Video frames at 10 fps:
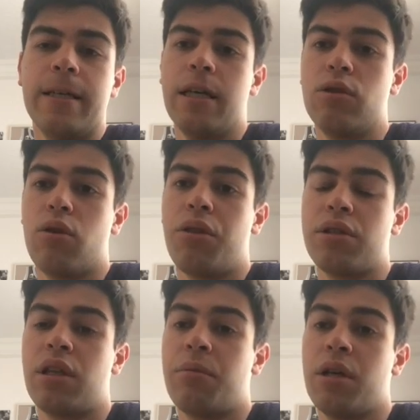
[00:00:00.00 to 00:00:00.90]

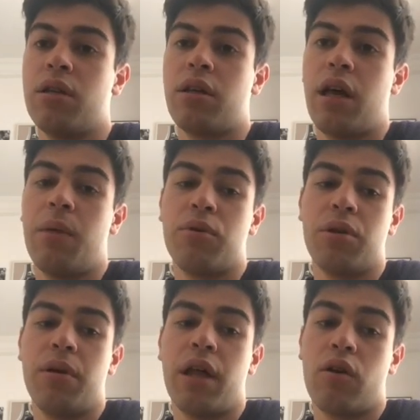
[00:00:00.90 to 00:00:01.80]
Entonces también te da la
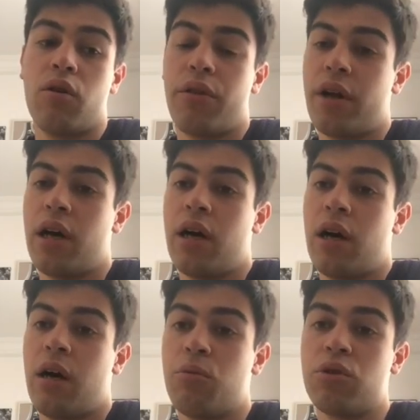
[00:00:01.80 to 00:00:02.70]
posibilidad de conocer a,